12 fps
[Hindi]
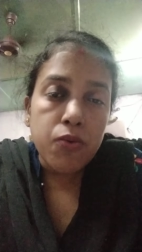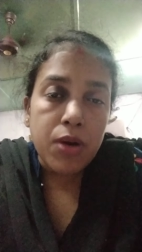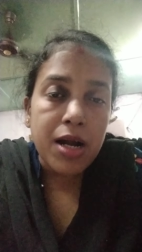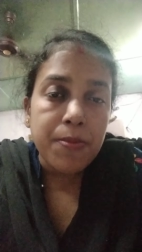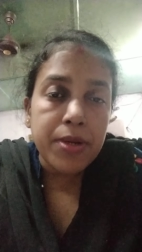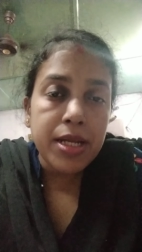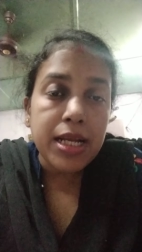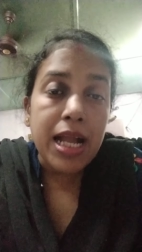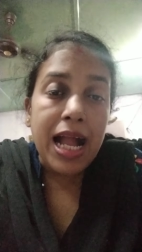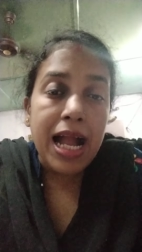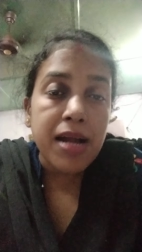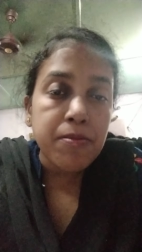वहां पर एक
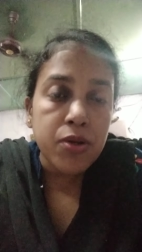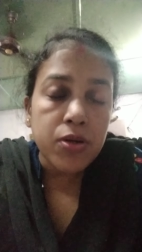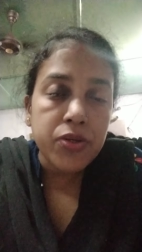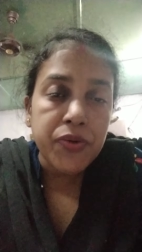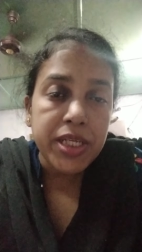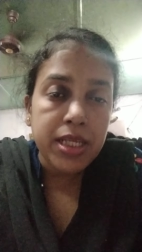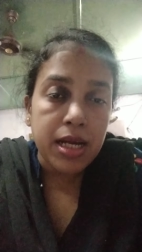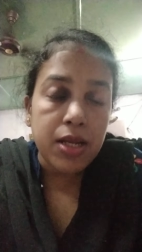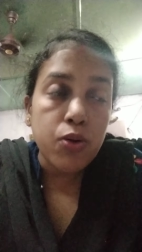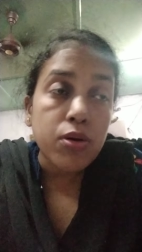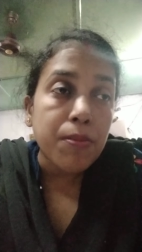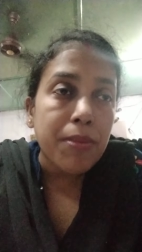हेमलॉक ट्री था
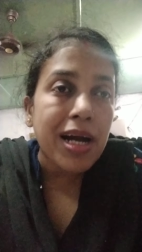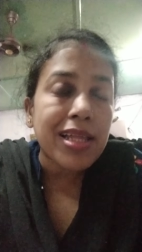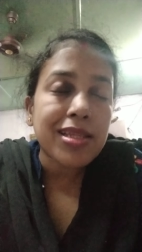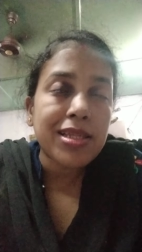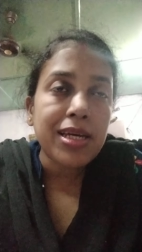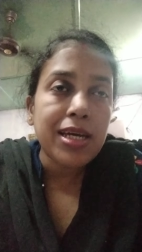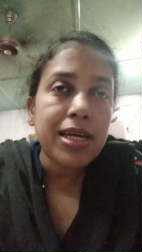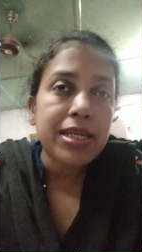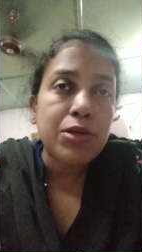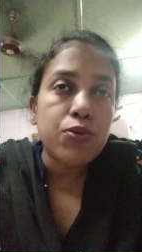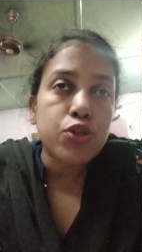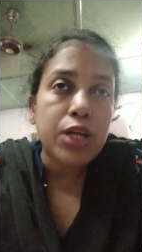लोग मानते हैं
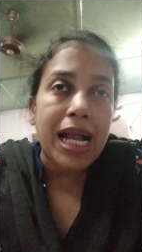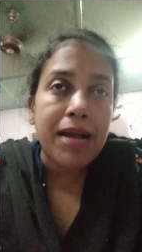कि वो जो